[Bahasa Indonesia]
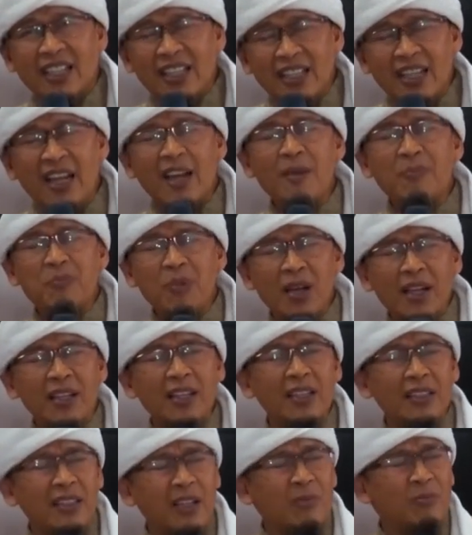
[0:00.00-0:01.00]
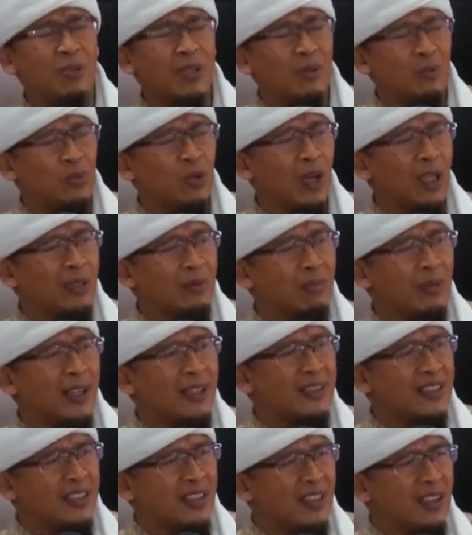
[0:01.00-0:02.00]
Kenapa kita berbuat
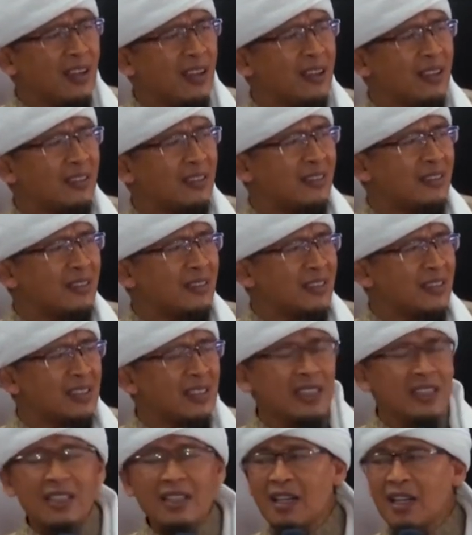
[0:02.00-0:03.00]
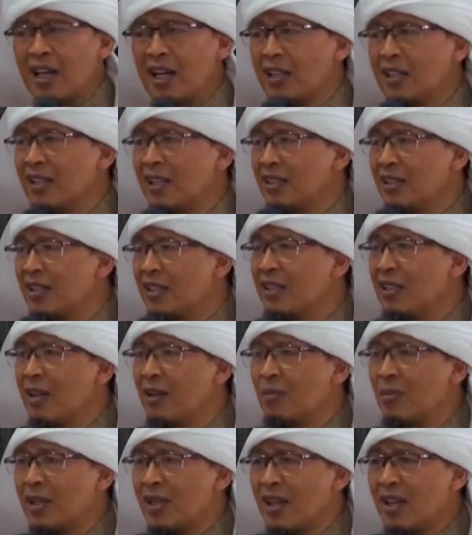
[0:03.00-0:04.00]
maksiat? Karena
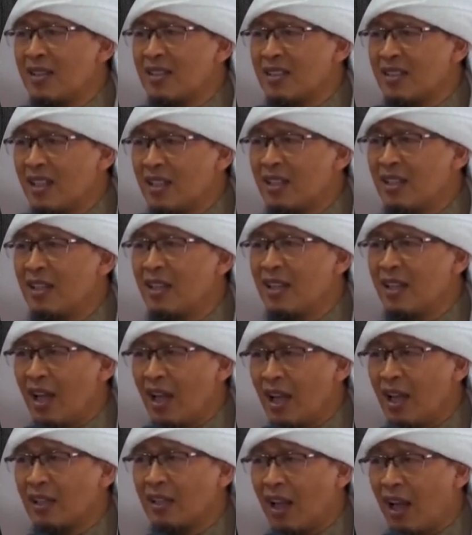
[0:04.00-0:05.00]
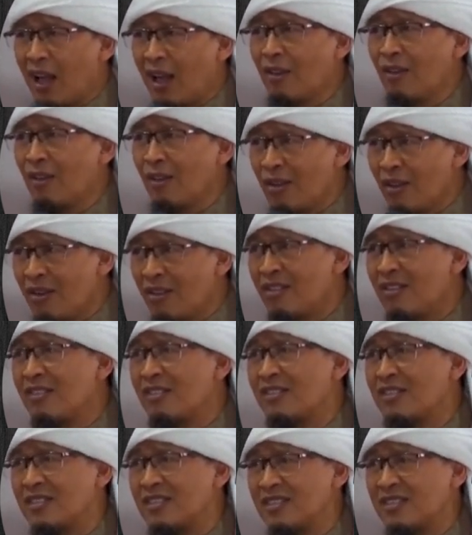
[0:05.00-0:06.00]
tidak merasa dilihat
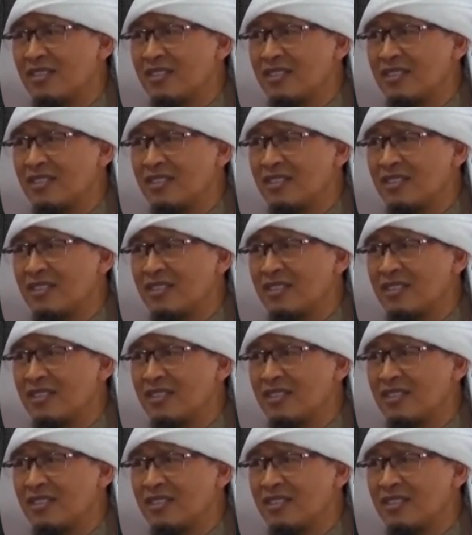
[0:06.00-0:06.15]
Allah.